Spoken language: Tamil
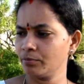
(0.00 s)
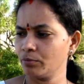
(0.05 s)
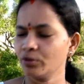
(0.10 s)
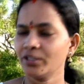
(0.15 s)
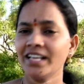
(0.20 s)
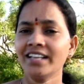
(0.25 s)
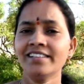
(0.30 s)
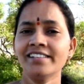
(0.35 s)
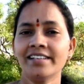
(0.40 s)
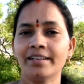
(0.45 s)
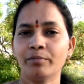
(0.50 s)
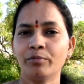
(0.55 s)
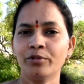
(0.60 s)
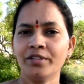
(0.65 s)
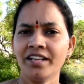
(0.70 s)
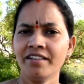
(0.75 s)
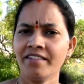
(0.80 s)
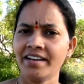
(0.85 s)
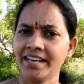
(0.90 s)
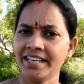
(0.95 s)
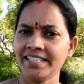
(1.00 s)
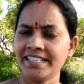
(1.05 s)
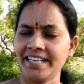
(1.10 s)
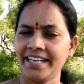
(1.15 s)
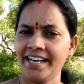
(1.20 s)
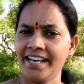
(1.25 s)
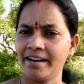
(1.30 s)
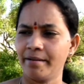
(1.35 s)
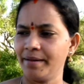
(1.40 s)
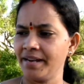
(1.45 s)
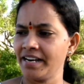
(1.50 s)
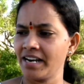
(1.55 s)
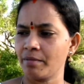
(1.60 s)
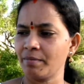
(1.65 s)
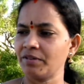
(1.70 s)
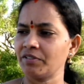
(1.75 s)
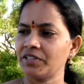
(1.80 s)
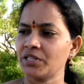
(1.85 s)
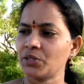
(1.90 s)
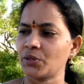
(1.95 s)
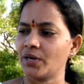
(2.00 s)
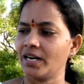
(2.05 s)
புதர் செ புதர் வகை செடி அப்படின்னு நம்ம வந்து